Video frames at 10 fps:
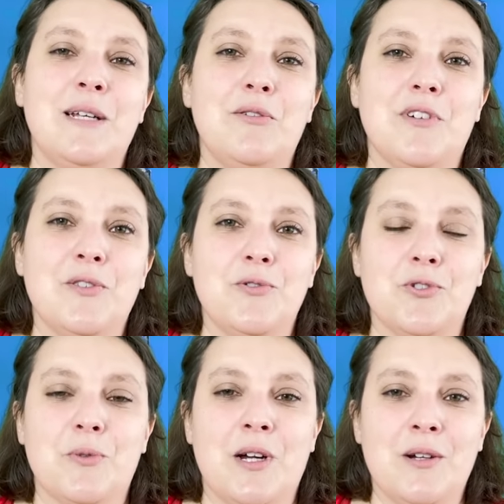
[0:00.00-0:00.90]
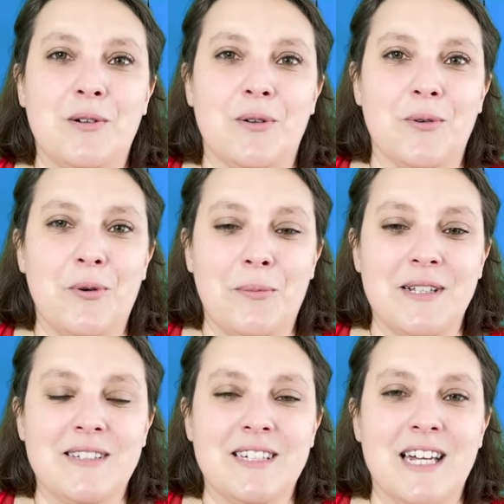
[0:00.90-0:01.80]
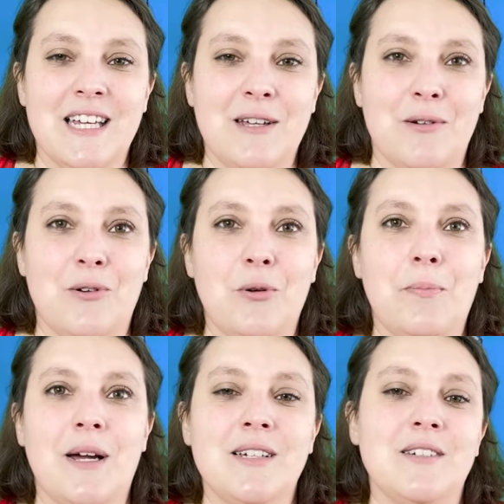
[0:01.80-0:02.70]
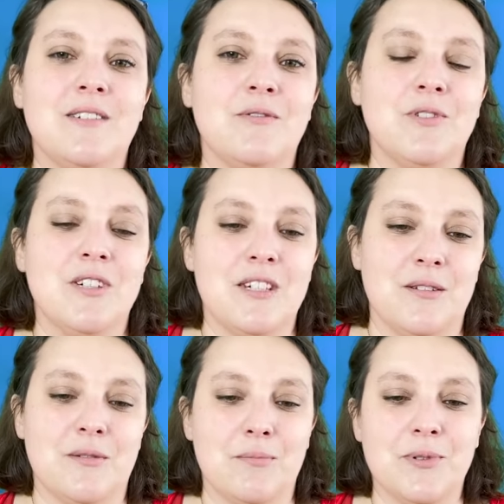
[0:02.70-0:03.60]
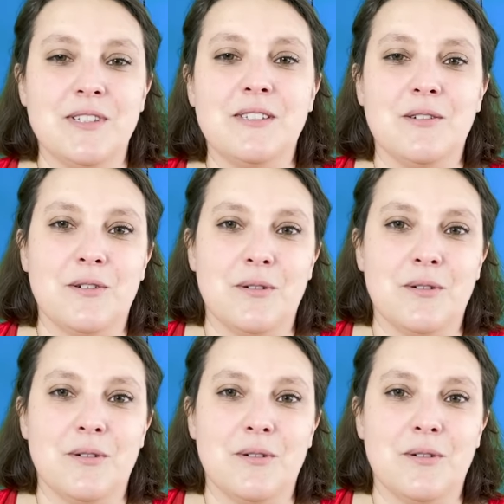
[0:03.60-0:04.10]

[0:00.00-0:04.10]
Et le 22 juin, euh, on m'intégrait euh, le pack, donc qui est une petite,